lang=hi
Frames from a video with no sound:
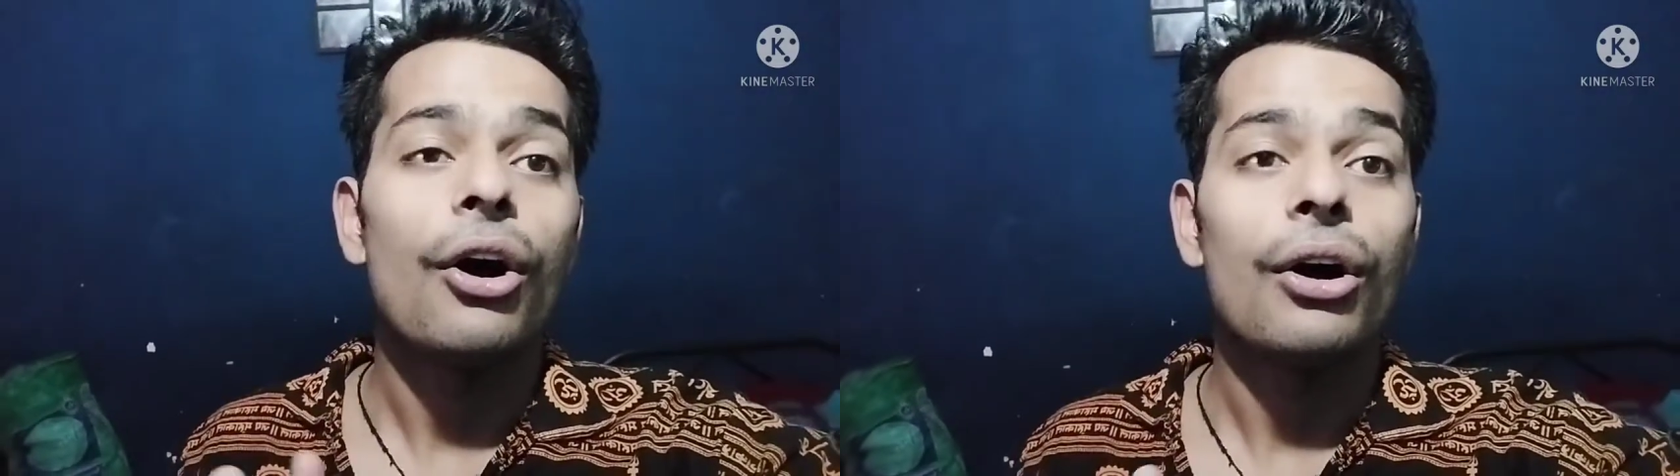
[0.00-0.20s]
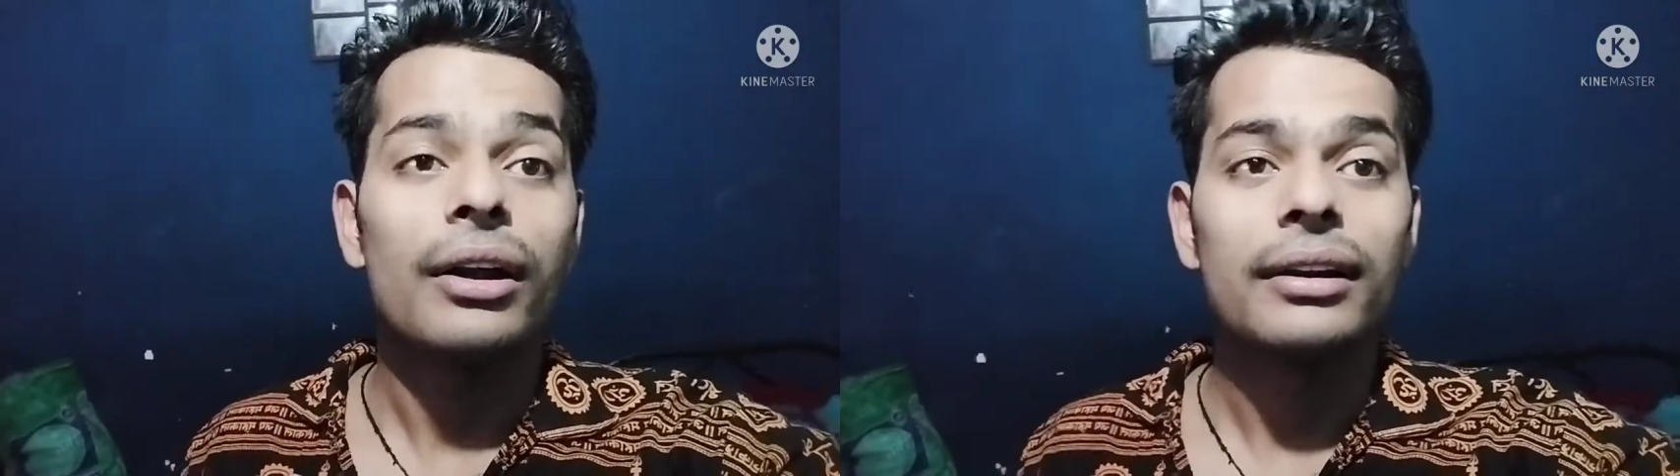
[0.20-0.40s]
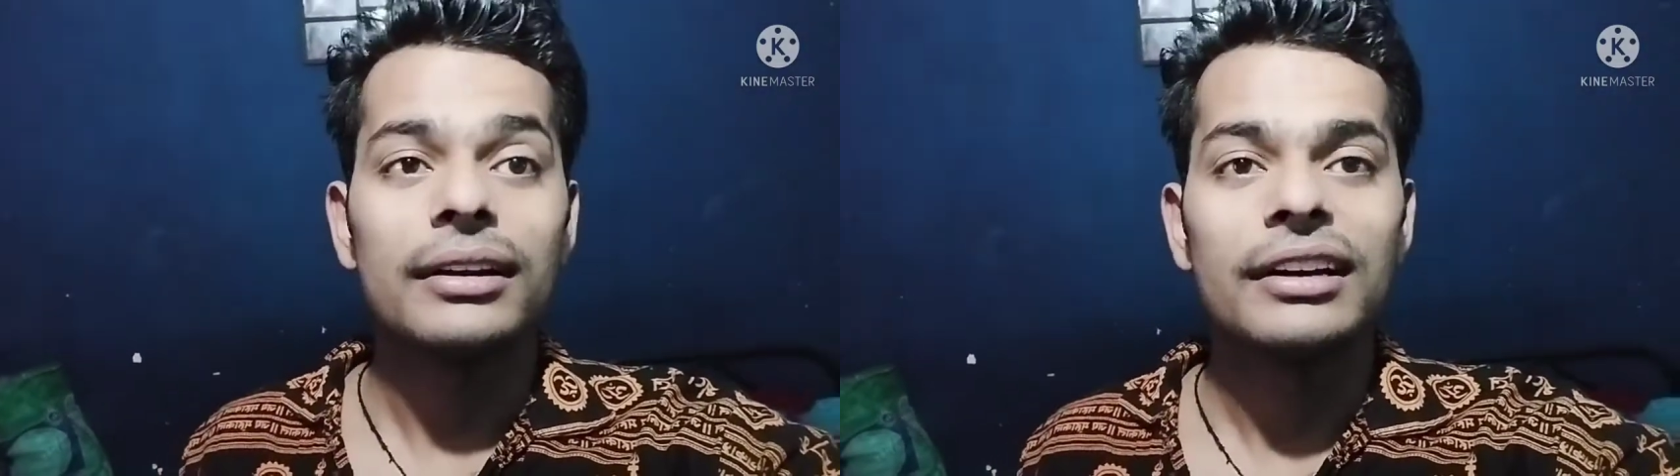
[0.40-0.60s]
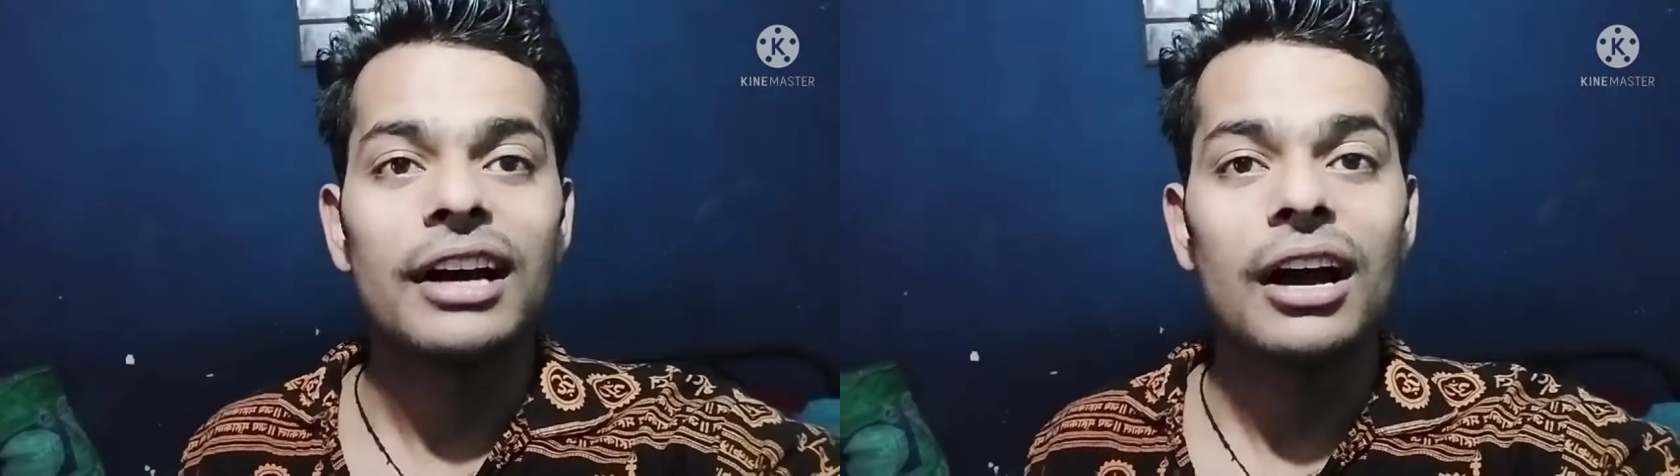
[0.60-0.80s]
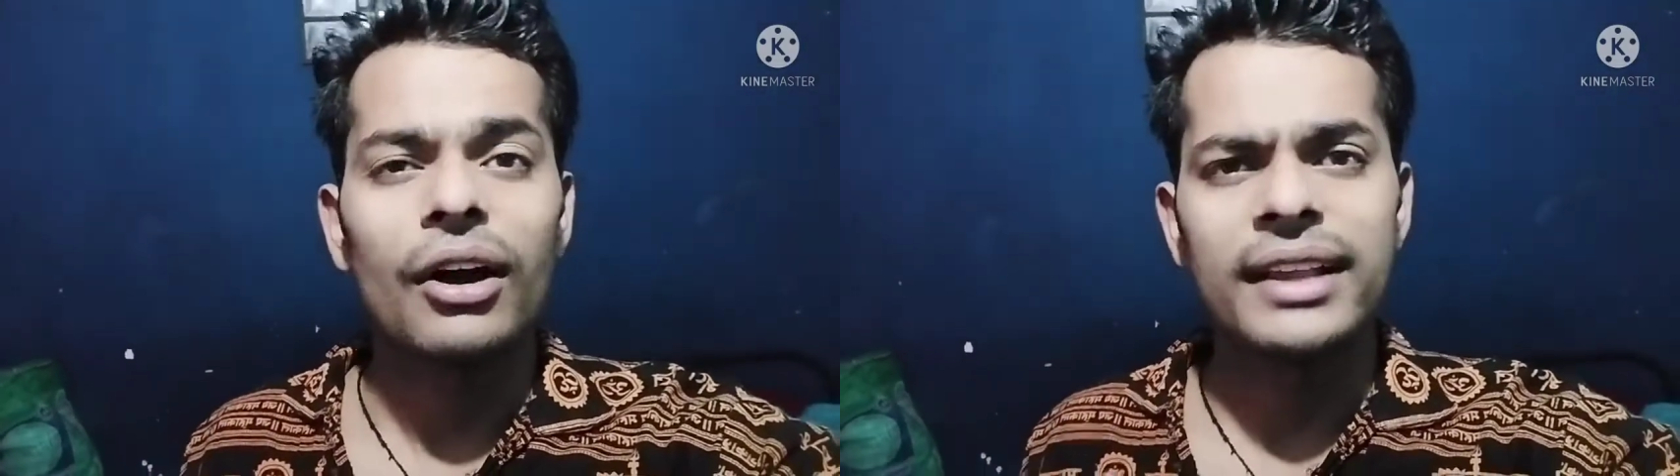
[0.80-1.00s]
और
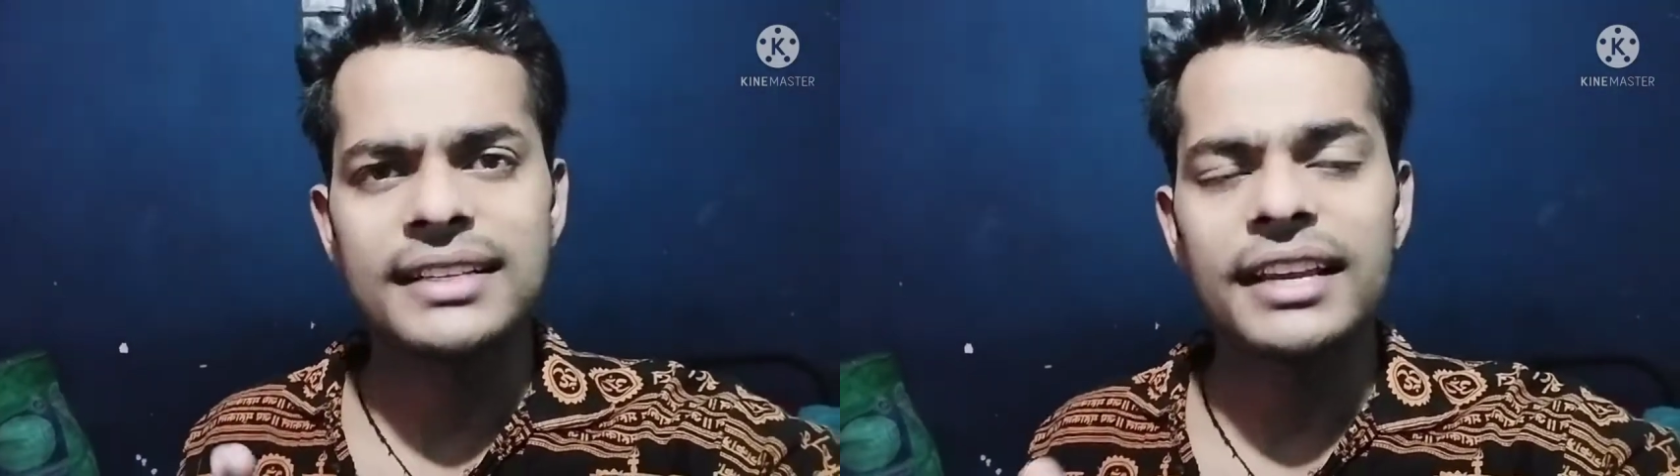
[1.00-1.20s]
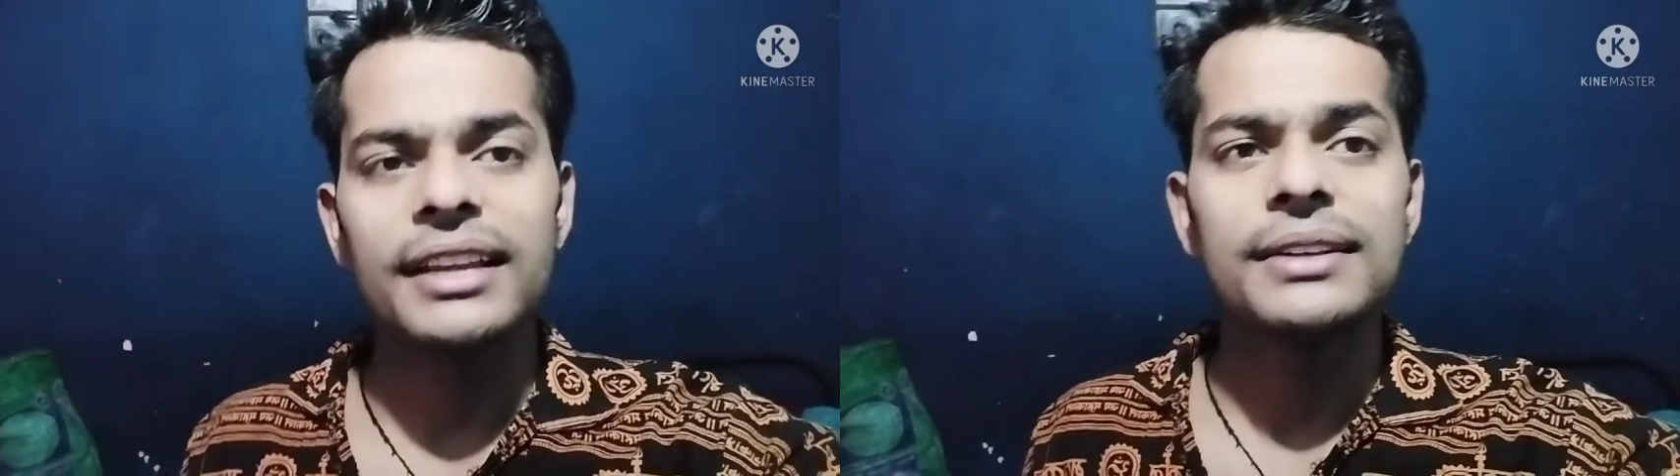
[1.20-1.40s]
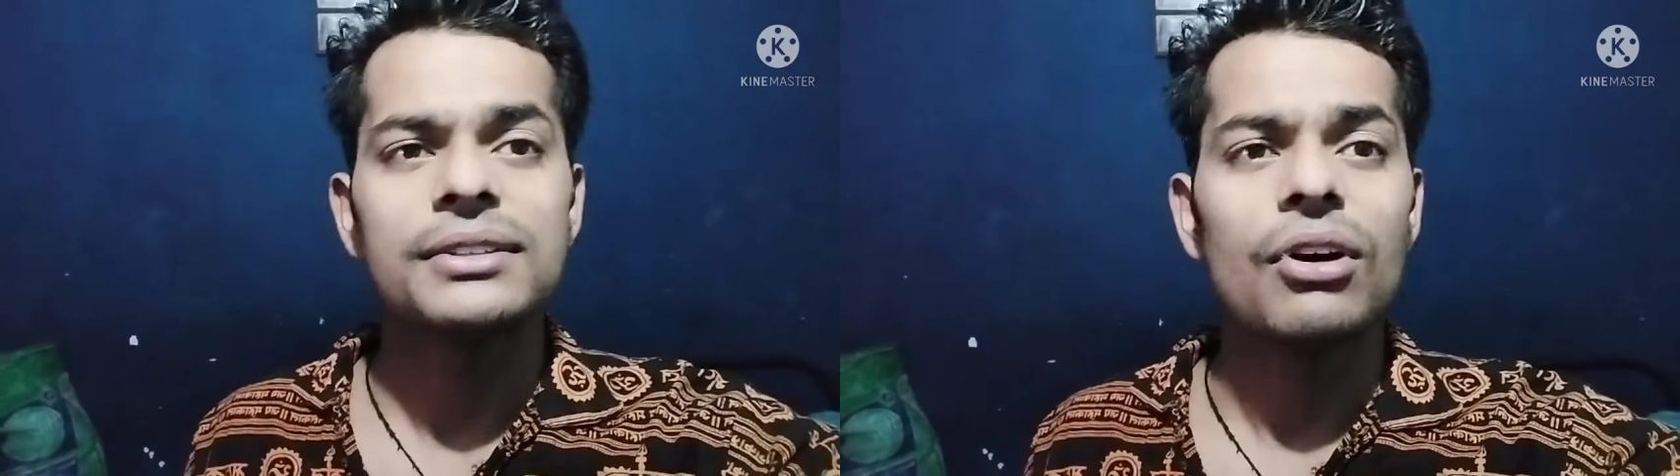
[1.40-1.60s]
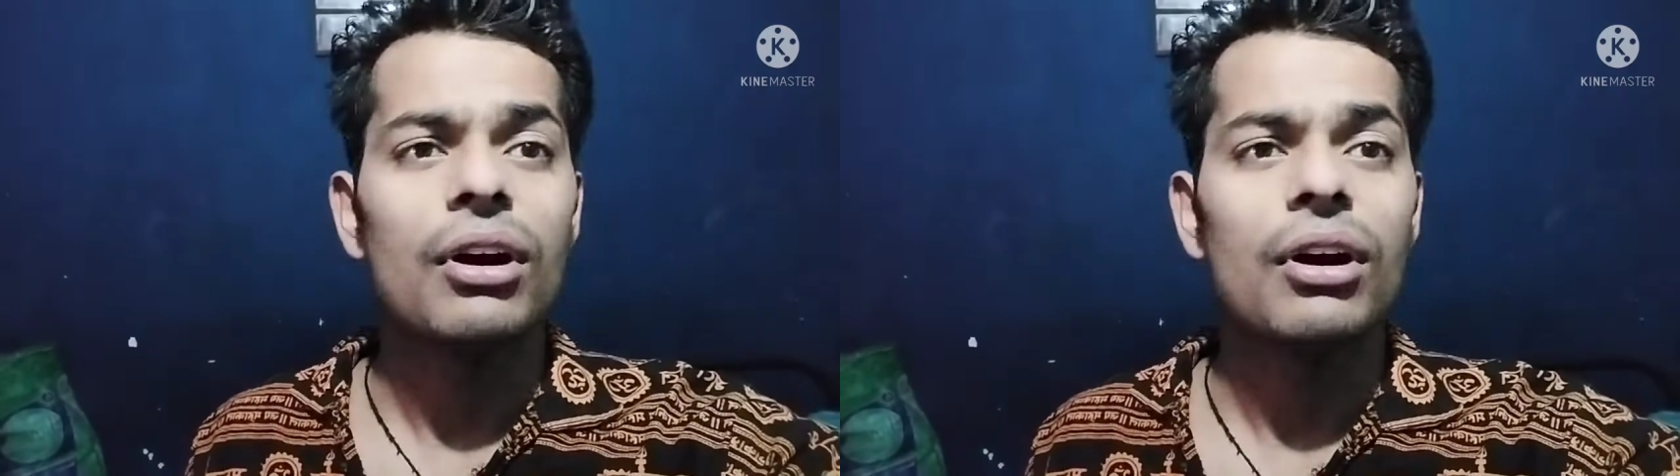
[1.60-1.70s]
uh, ऐसे ही